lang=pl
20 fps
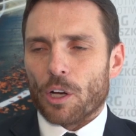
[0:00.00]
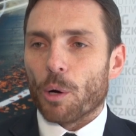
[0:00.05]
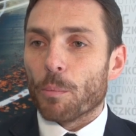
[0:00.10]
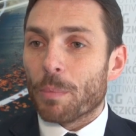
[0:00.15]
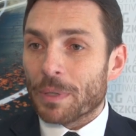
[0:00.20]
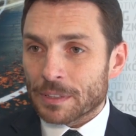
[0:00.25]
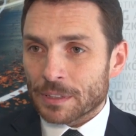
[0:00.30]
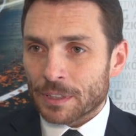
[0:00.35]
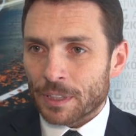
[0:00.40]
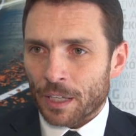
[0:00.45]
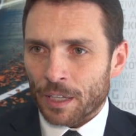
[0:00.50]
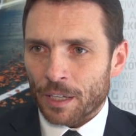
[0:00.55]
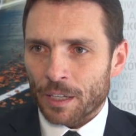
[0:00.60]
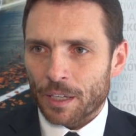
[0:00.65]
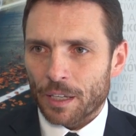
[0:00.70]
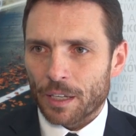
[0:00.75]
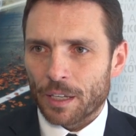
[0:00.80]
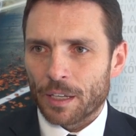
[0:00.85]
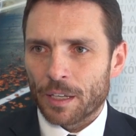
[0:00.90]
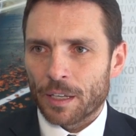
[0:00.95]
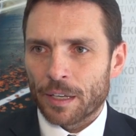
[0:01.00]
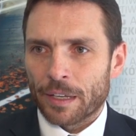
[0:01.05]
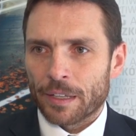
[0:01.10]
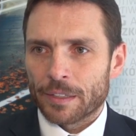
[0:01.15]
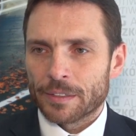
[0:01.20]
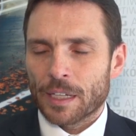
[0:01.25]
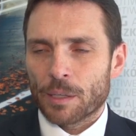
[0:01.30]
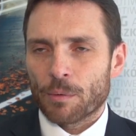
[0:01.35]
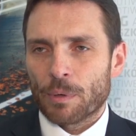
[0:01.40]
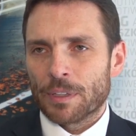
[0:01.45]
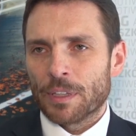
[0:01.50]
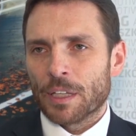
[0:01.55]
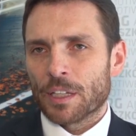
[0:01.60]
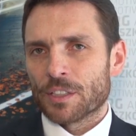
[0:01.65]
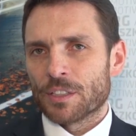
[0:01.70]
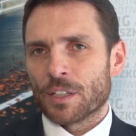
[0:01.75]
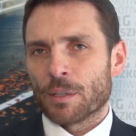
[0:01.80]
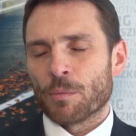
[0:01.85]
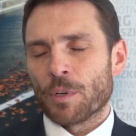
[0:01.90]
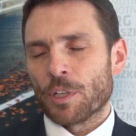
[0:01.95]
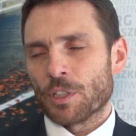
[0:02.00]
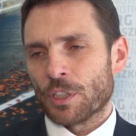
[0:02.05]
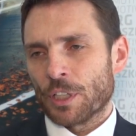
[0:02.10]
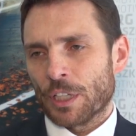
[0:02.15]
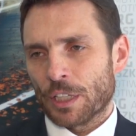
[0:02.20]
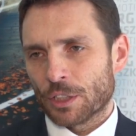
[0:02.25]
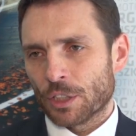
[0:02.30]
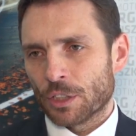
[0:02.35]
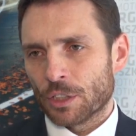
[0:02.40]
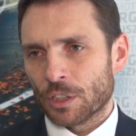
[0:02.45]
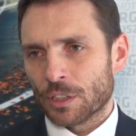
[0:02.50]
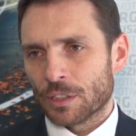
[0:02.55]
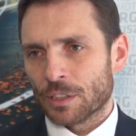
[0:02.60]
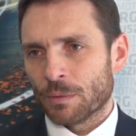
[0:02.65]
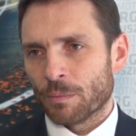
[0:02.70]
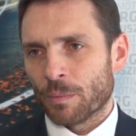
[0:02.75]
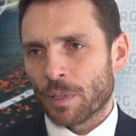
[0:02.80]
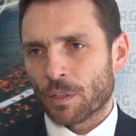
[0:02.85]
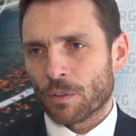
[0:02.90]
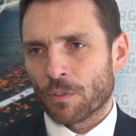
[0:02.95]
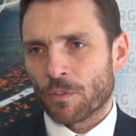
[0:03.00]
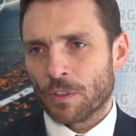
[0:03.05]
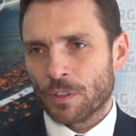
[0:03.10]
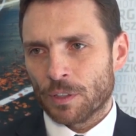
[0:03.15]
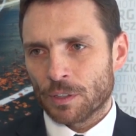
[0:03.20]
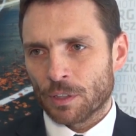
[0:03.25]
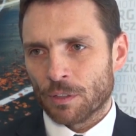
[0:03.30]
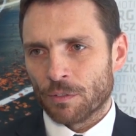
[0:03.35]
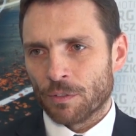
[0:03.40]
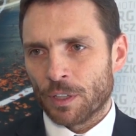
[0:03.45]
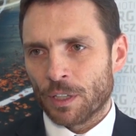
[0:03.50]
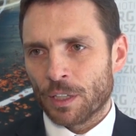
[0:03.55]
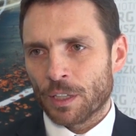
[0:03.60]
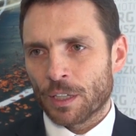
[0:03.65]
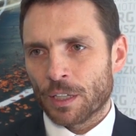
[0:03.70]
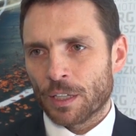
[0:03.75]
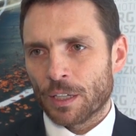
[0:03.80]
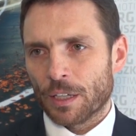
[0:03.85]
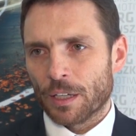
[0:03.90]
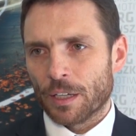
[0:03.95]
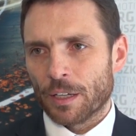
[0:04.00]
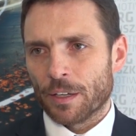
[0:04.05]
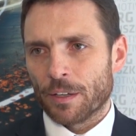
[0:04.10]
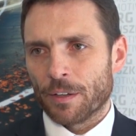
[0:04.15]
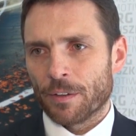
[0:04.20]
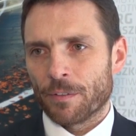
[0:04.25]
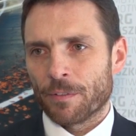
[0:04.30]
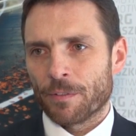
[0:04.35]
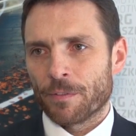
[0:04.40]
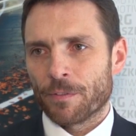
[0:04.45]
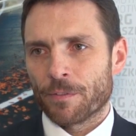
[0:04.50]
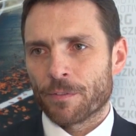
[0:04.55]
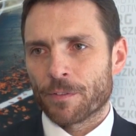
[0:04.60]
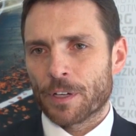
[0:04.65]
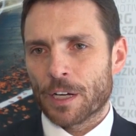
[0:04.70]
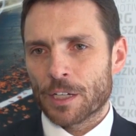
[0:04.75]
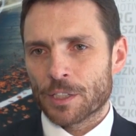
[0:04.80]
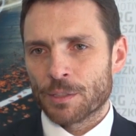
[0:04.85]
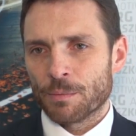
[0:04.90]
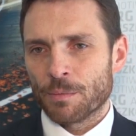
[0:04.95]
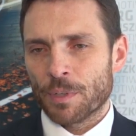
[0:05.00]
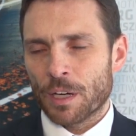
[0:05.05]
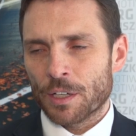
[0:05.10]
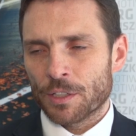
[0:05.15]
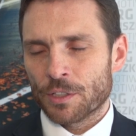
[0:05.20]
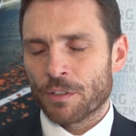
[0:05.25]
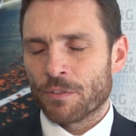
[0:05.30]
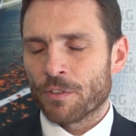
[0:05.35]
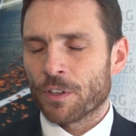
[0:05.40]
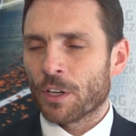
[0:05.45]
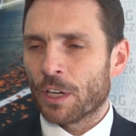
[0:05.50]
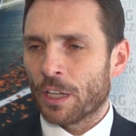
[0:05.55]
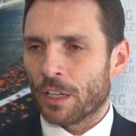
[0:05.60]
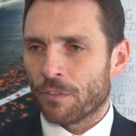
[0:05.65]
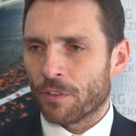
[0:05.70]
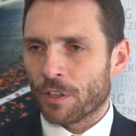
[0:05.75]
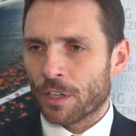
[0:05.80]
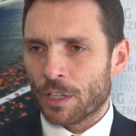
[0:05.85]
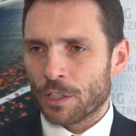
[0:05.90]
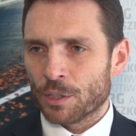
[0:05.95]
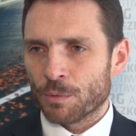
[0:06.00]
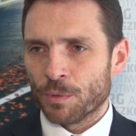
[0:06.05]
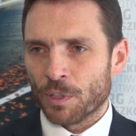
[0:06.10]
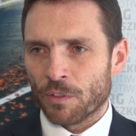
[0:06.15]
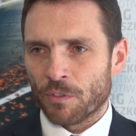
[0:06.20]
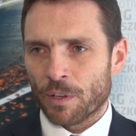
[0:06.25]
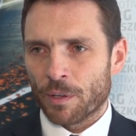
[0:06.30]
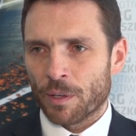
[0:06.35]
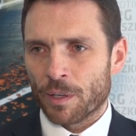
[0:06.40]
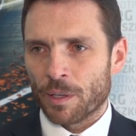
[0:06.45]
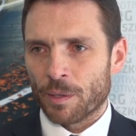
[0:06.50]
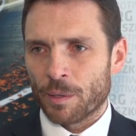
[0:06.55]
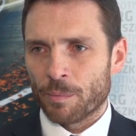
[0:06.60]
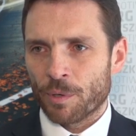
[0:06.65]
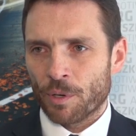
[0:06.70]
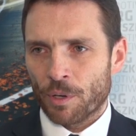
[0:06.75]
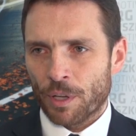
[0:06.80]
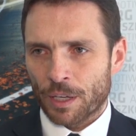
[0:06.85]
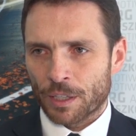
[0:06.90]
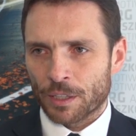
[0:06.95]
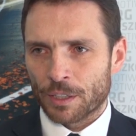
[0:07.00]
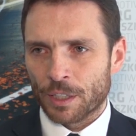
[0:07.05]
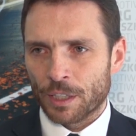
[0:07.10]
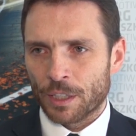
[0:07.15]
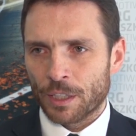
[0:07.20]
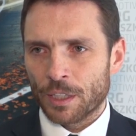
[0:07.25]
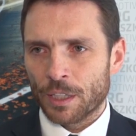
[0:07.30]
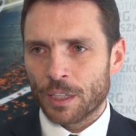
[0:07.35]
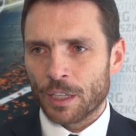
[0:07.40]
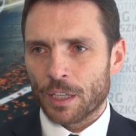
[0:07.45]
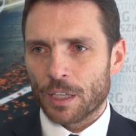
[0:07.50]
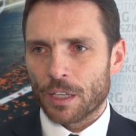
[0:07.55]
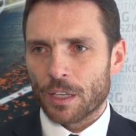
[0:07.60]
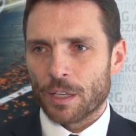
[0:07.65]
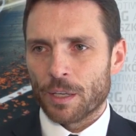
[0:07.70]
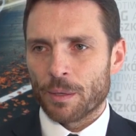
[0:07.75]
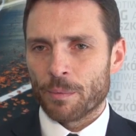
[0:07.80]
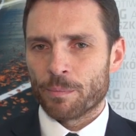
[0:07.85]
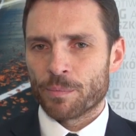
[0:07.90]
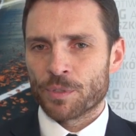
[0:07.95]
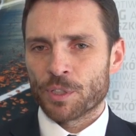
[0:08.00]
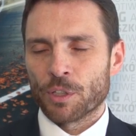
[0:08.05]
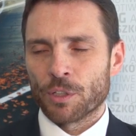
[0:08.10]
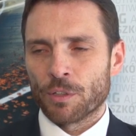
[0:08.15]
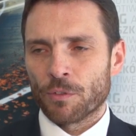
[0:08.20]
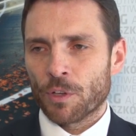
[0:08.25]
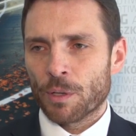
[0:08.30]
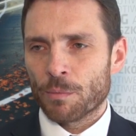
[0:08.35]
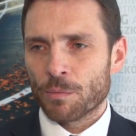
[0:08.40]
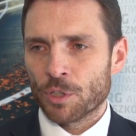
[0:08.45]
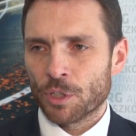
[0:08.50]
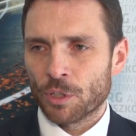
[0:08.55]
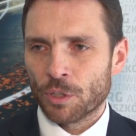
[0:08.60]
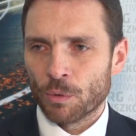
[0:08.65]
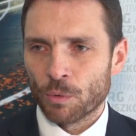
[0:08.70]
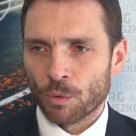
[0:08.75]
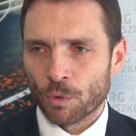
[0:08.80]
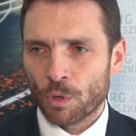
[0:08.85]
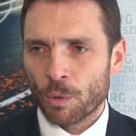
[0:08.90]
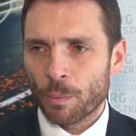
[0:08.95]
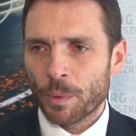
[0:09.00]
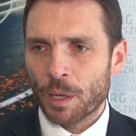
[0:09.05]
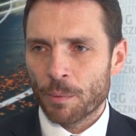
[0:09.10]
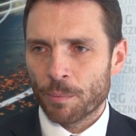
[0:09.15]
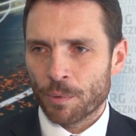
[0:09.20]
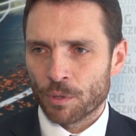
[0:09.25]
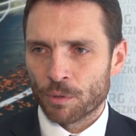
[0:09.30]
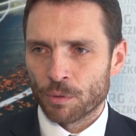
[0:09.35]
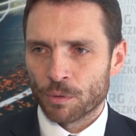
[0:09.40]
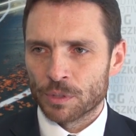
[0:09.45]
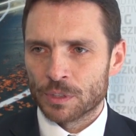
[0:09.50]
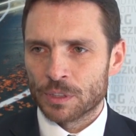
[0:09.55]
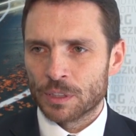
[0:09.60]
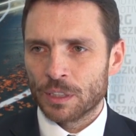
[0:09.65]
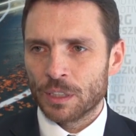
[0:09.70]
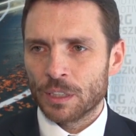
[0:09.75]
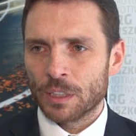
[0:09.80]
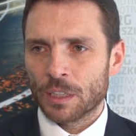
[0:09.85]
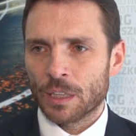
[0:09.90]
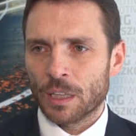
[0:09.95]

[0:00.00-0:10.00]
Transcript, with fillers: Obecnie e, zakład nasz zajmuje 14 tysięcy m2. E, w każdym razie wygra, wygraliśmy nowe e, projekty. E, przygotowujemy się do uruchomienia produkcji